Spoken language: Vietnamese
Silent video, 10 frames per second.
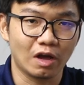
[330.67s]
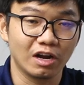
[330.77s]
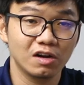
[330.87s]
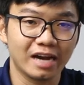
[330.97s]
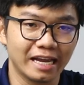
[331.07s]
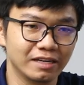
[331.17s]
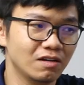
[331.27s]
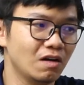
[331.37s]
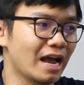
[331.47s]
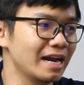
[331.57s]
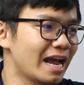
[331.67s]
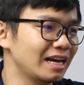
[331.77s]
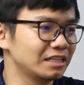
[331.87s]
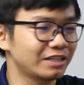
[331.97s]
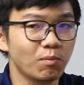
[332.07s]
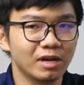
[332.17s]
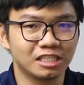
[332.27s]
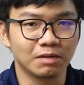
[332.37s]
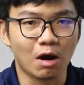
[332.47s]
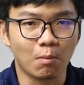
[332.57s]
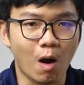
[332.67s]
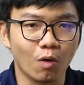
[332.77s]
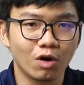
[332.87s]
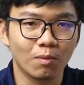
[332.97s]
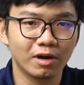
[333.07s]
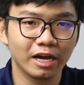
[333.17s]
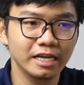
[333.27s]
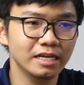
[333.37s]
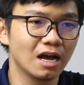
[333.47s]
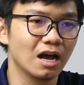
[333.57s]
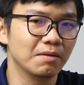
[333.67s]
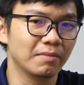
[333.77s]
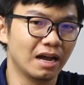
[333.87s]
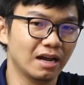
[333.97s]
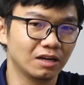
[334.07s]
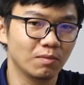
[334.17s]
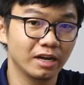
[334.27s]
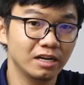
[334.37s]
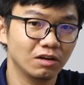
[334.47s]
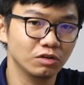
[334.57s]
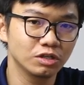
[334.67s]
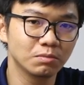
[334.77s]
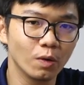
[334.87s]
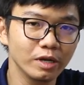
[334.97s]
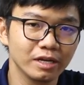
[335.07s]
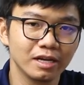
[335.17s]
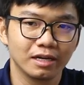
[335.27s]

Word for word: loại ngói này nó có khả năng là chống lại sự bào mòn của không khí mà không khí nó có chứa muối